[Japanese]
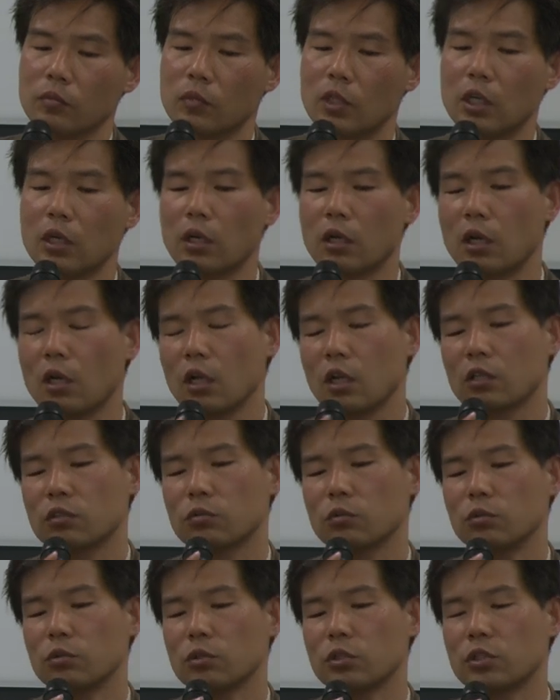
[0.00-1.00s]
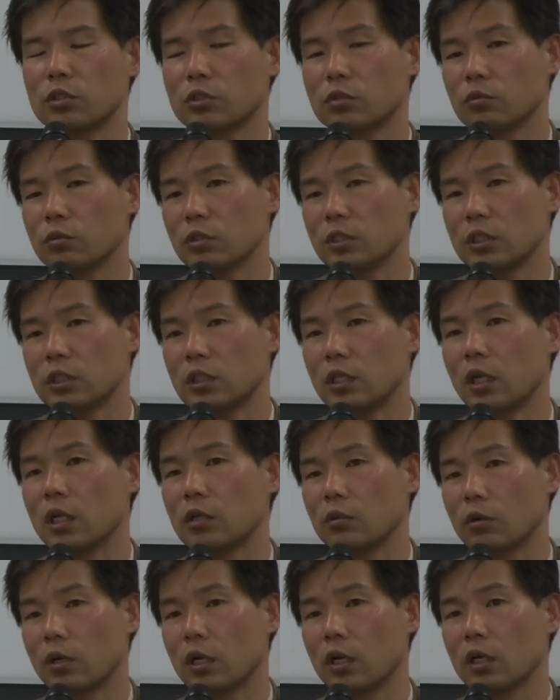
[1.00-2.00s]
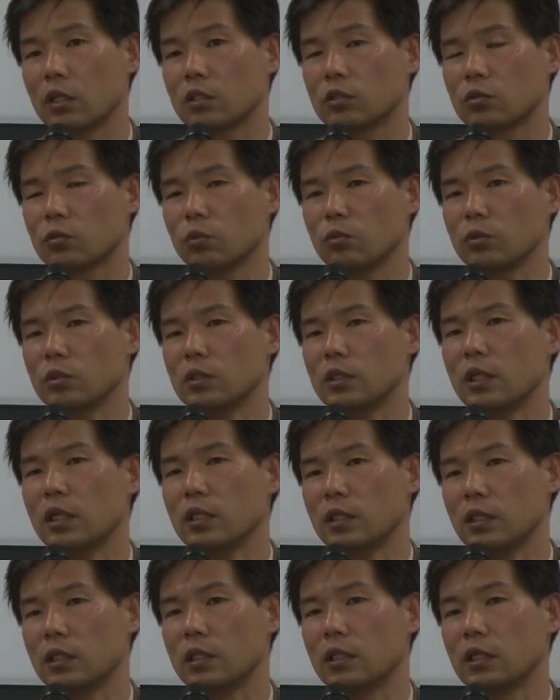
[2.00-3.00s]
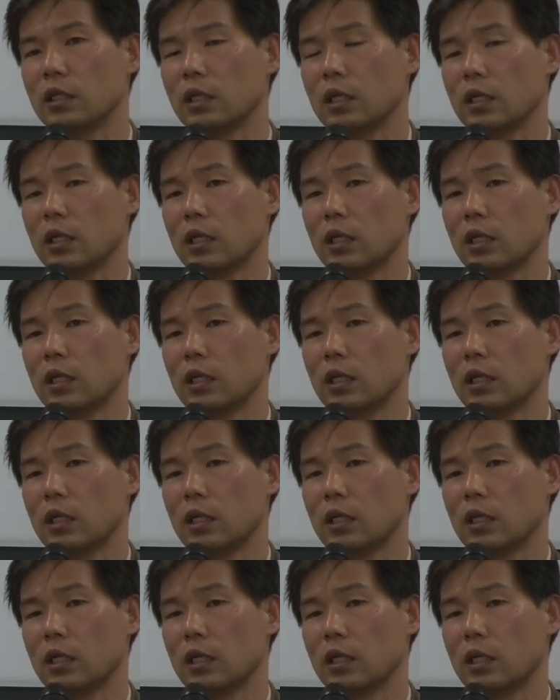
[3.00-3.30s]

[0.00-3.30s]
だからその主張自体はそんなに